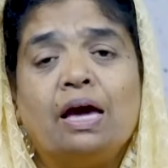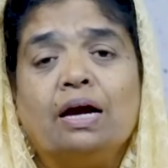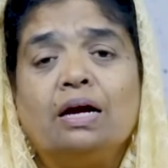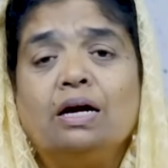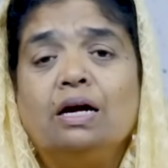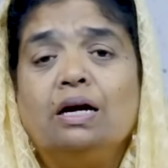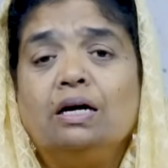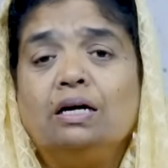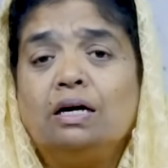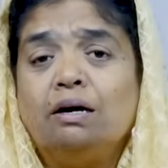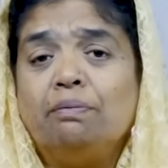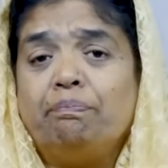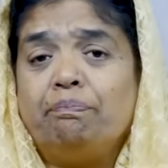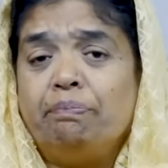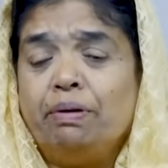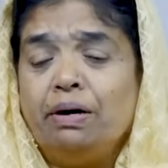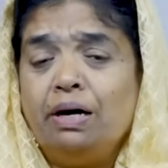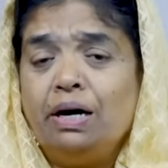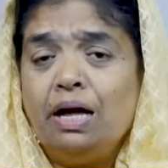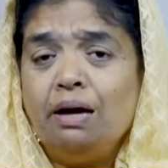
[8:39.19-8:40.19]
எங்களுக்கு
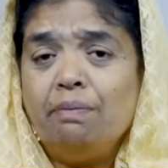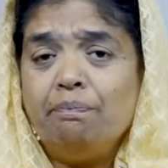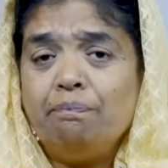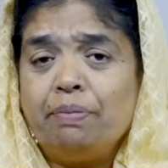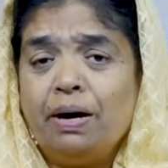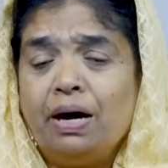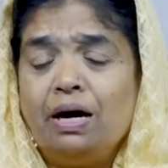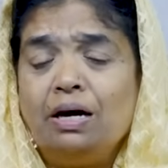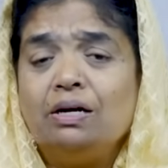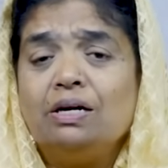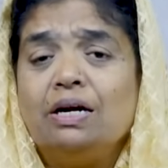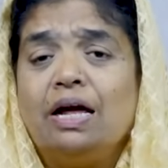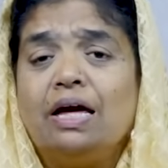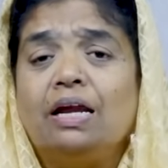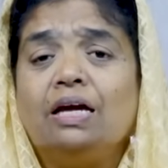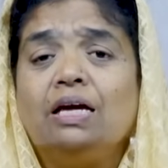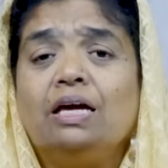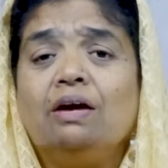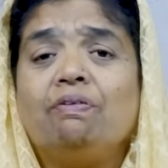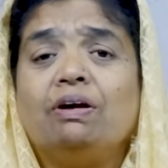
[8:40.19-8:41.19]
பிள்ளை பேறு
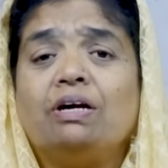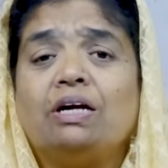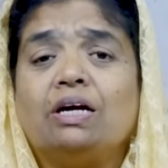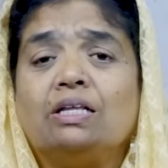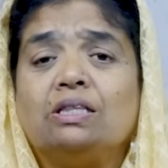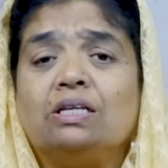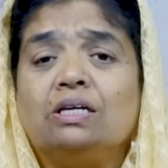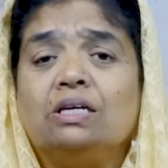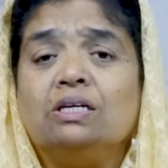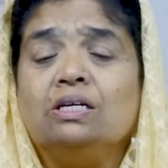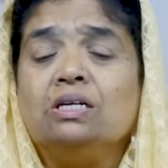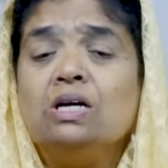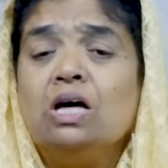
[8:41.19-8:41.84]
நெருங்கிவிட்டது